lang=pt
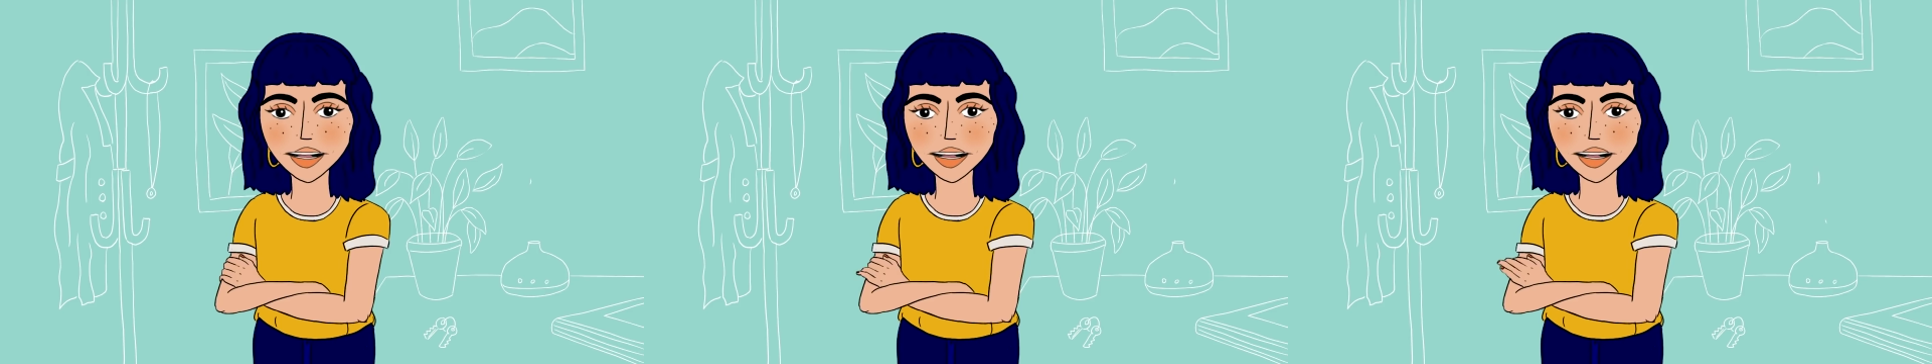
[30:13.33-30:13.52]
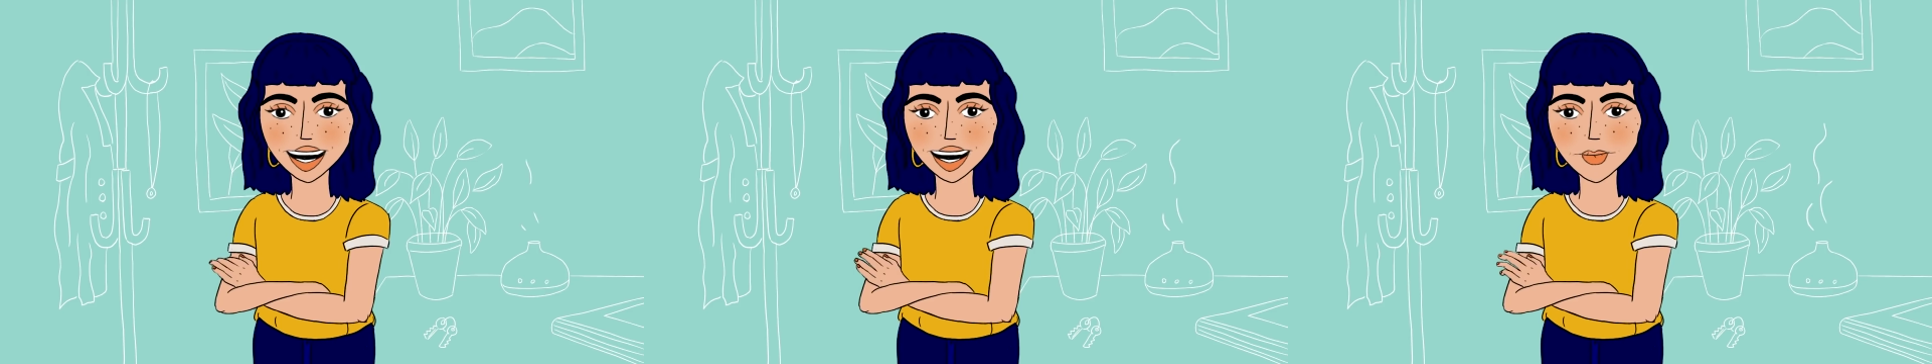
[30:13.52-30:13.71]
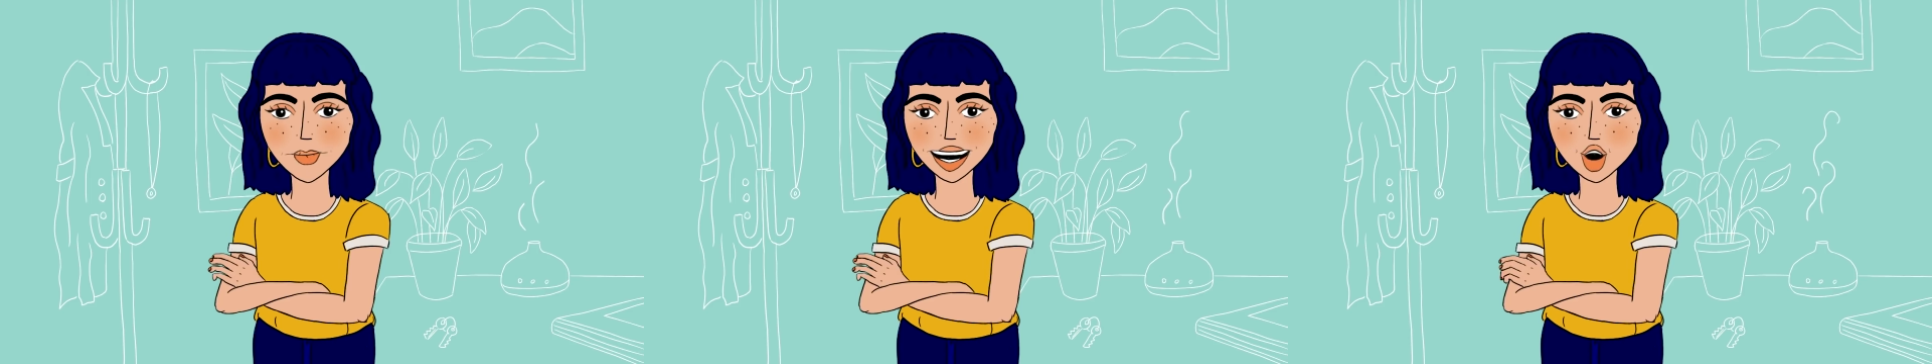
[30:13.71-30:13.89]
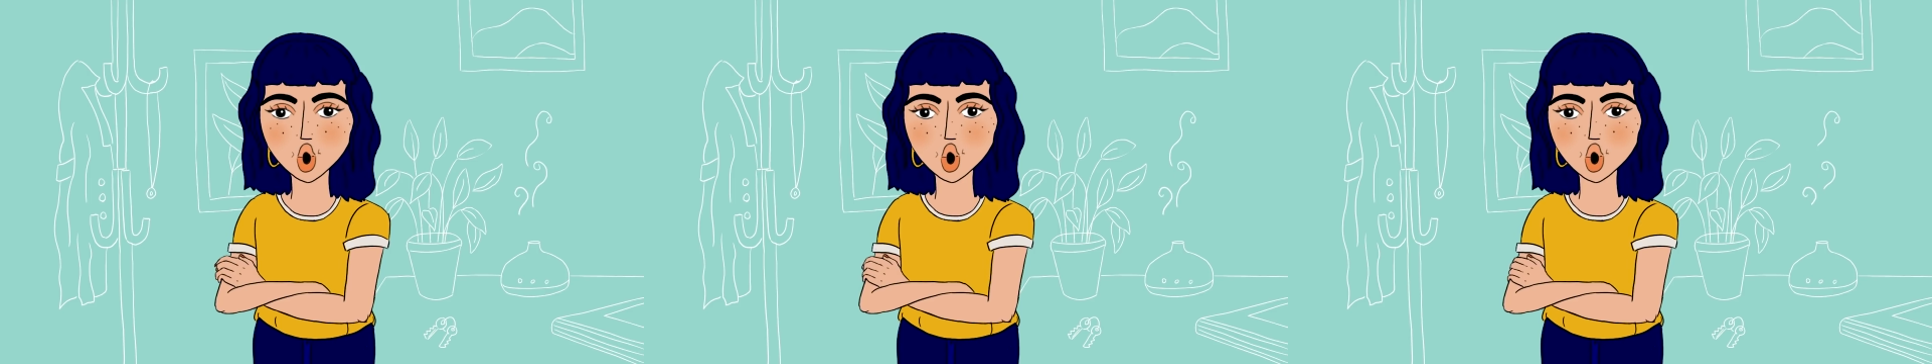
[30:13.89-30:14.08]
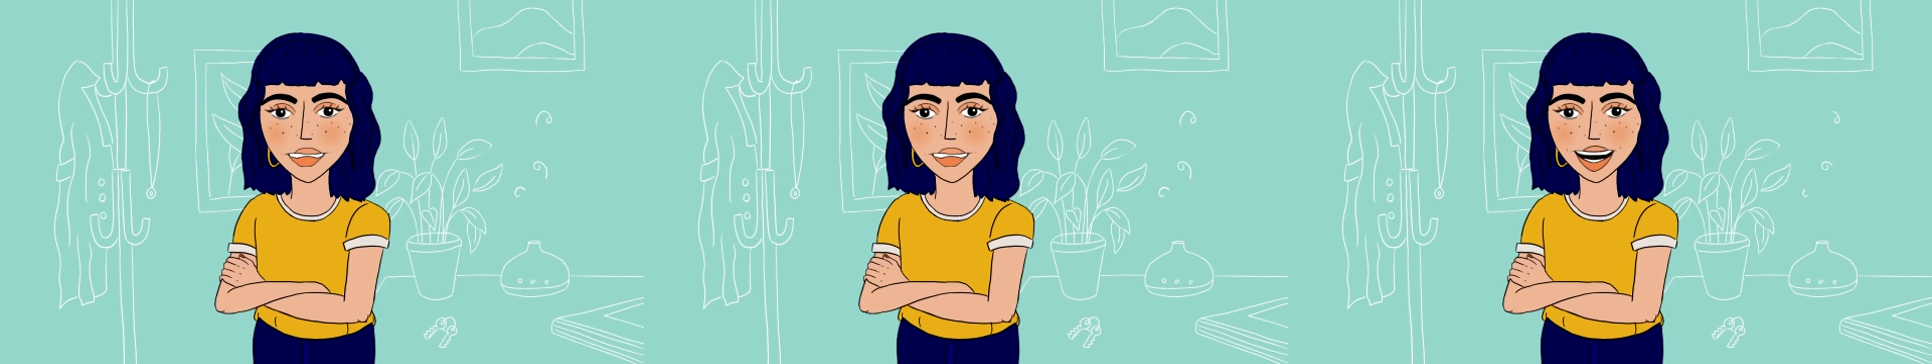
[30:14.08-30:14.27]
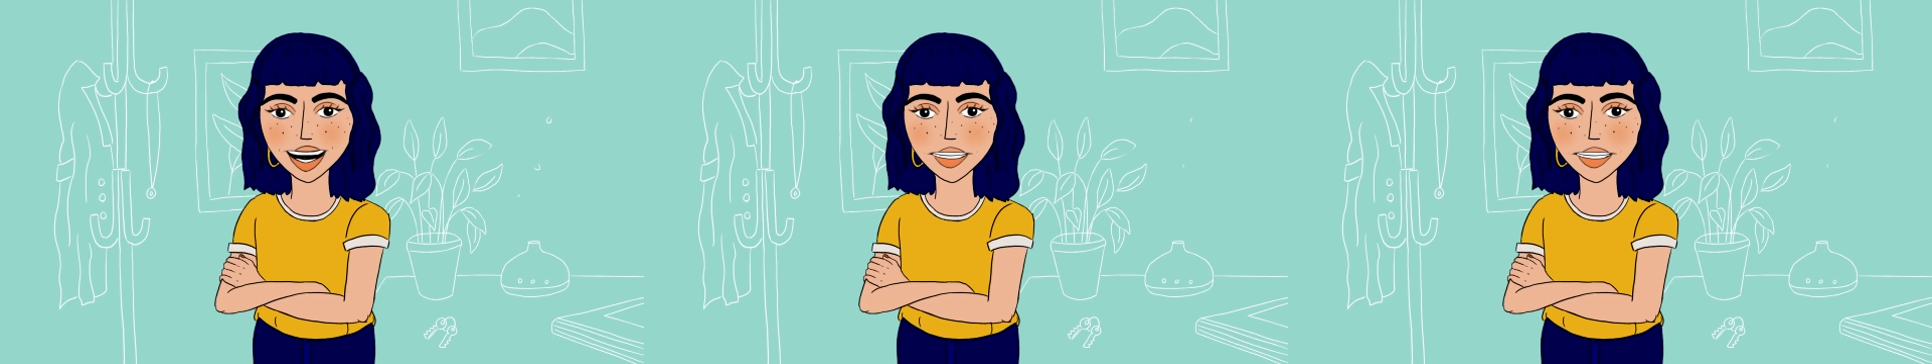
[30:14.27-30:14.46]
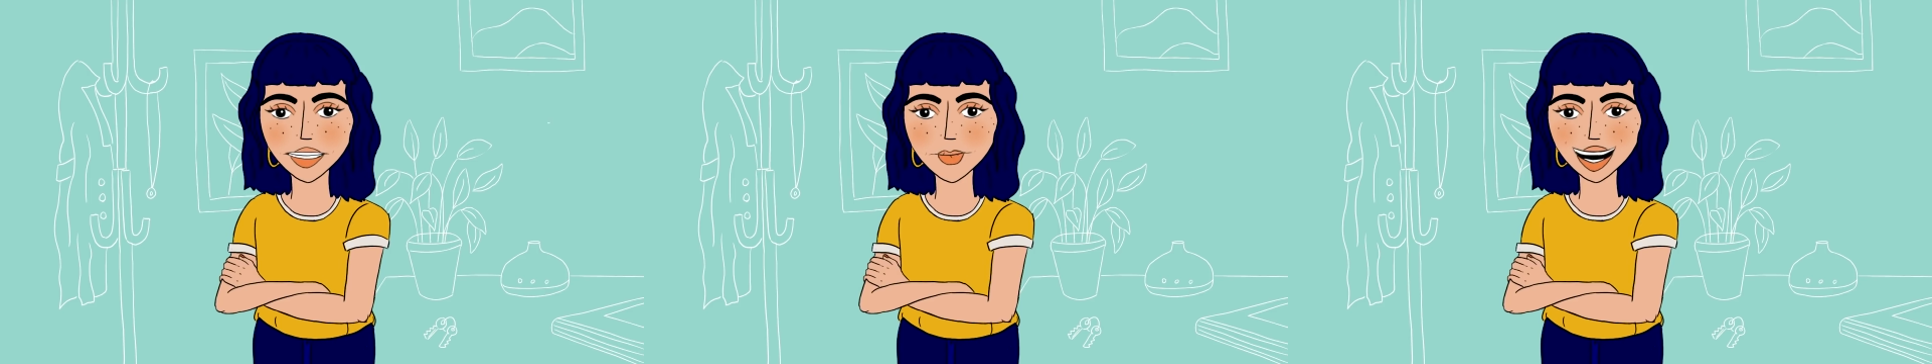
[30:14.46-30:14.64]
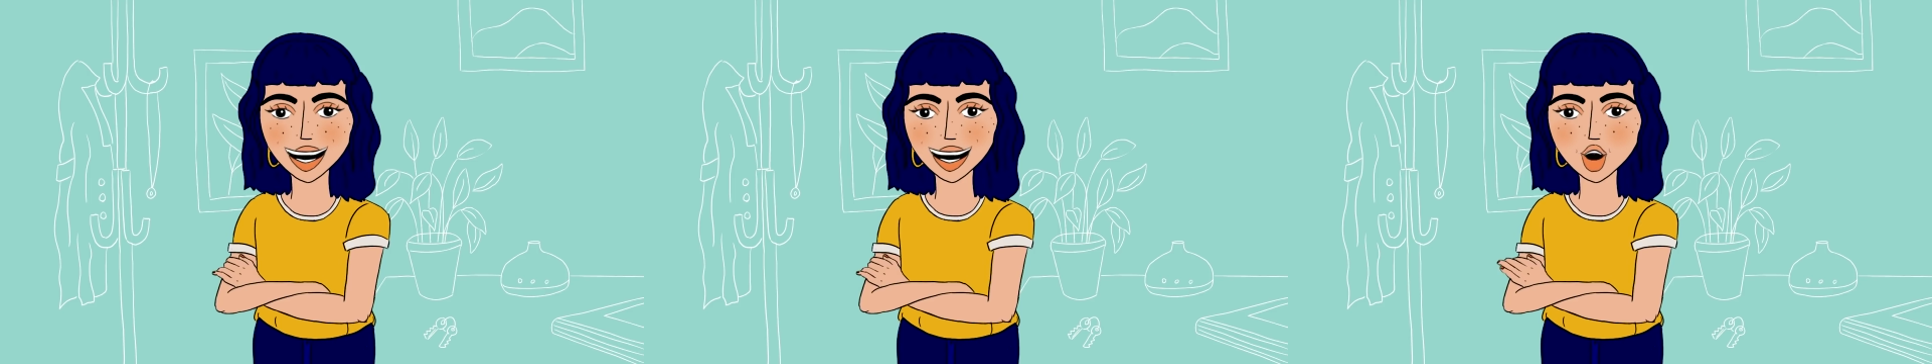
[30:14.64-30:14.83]
praticamente
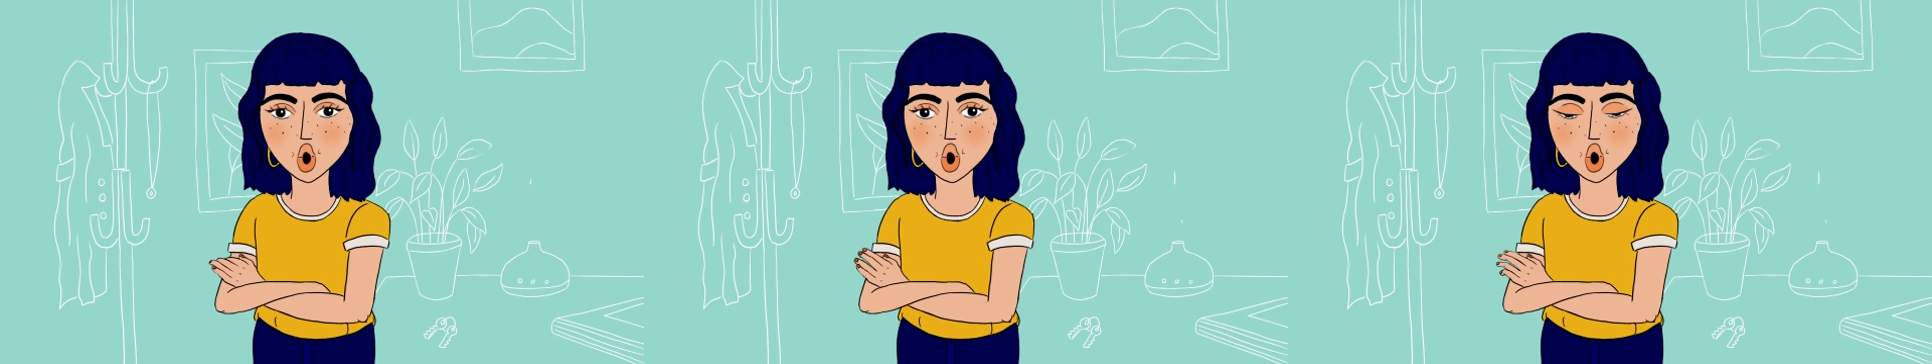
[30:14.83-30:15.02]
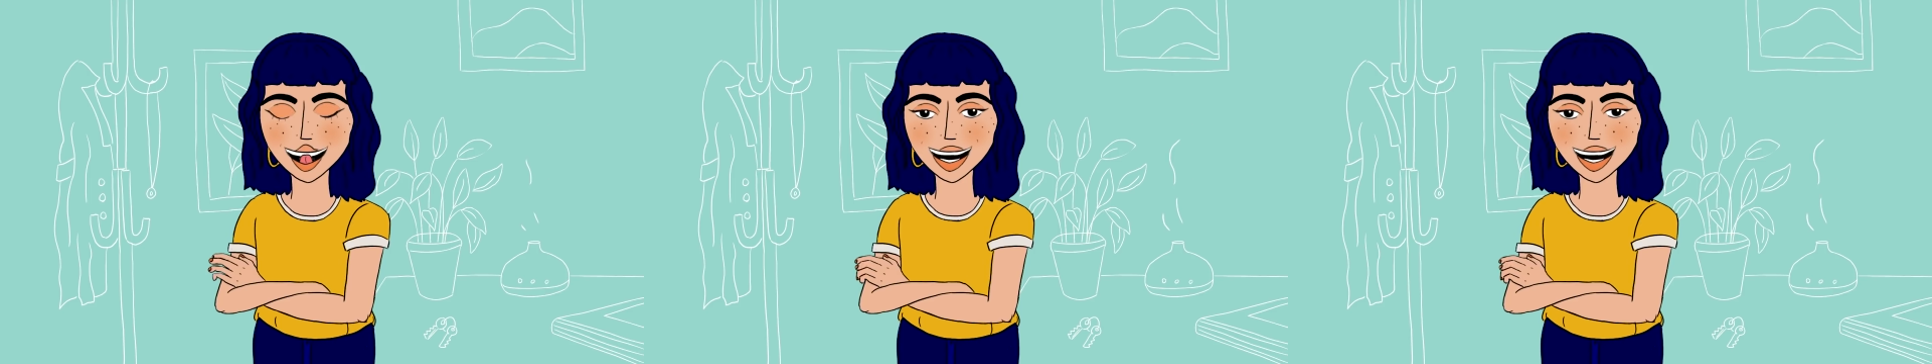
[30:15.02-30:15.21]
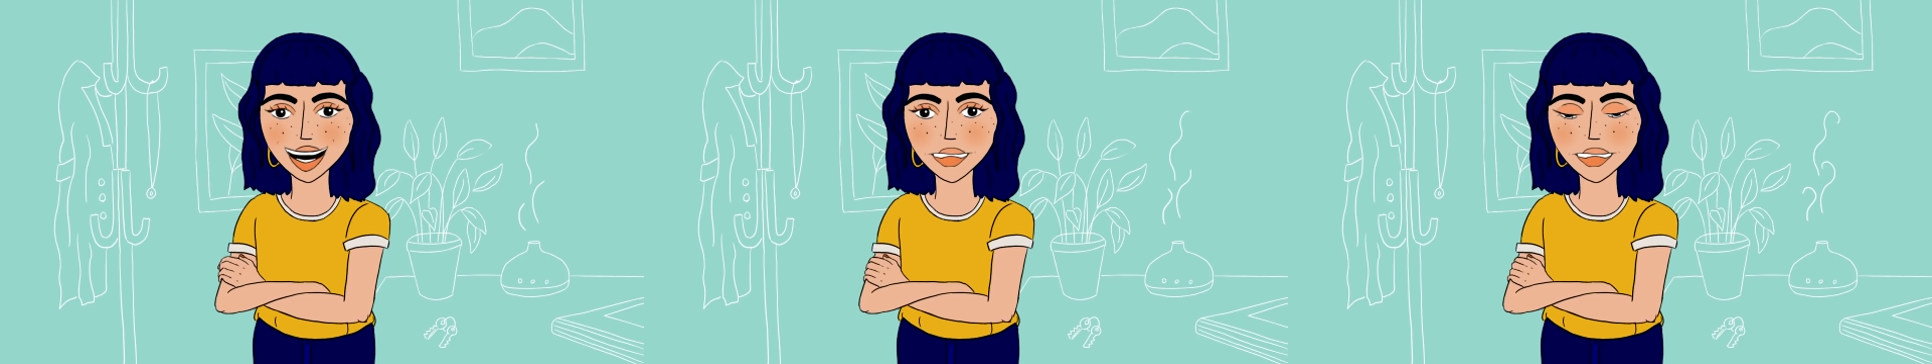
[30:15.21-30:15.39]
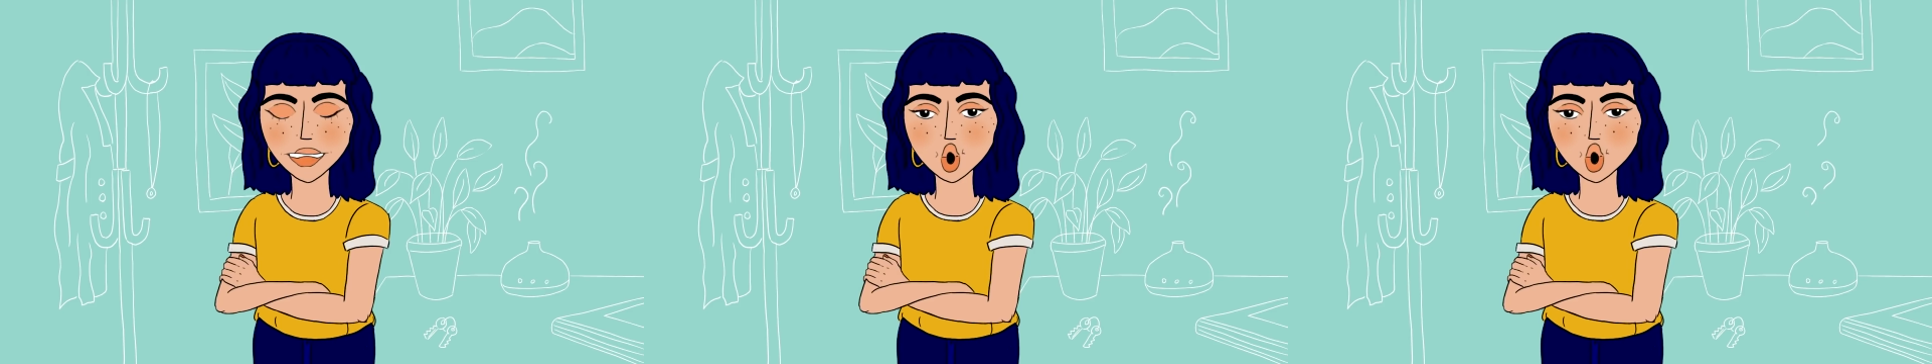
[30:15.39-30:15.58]
desde que